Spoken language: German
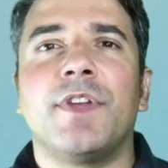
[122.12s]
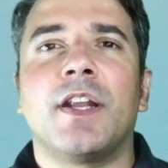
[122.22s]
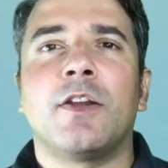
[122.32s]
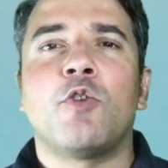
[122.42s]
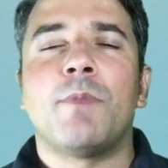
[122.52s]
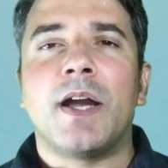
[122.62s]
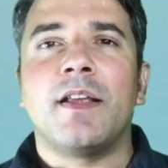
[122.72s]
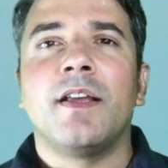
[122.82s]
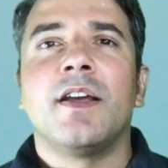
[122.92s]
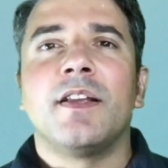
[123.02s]
wir dann
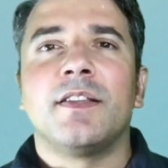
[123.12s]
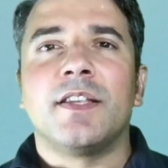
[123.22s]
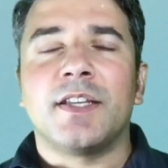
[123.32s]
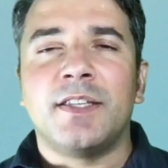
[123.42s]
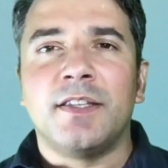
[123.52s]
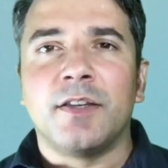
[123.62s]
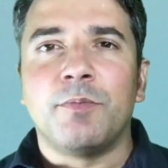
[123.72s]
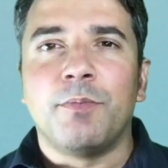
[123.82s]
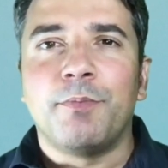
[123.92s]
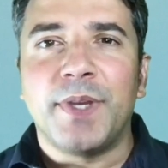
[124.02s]
nochmal eine richtige
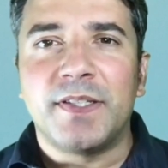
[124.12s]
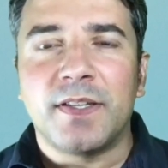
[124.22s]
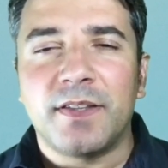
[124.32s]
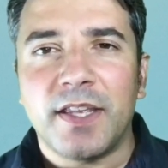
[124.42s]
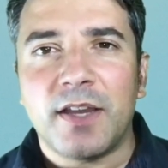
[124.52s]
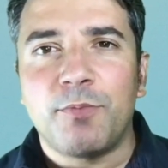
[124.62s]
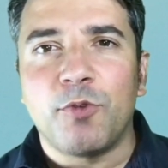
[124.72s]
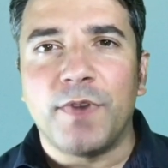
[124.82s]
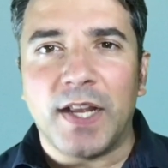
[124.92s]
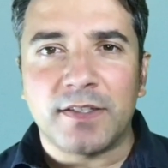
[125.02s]

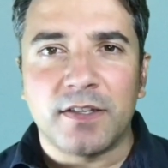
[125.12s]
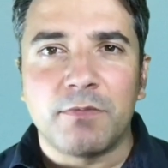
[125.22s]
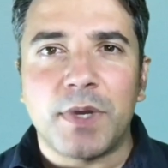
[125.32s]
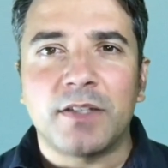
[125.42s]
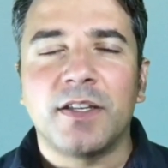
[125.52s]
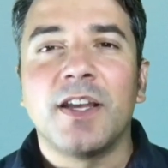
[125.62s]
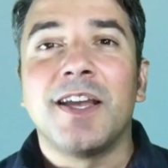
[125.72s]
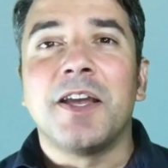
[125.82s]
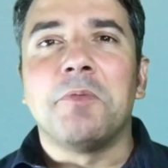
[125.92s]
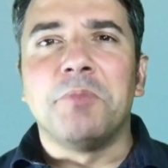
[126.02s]
PZR-Prophylaxe gemacht
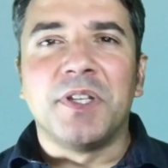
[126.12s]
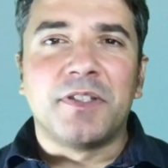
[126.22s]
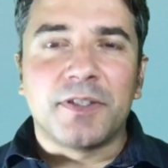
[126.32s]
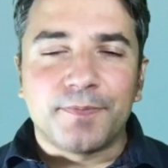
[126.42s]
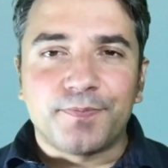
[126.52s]
mit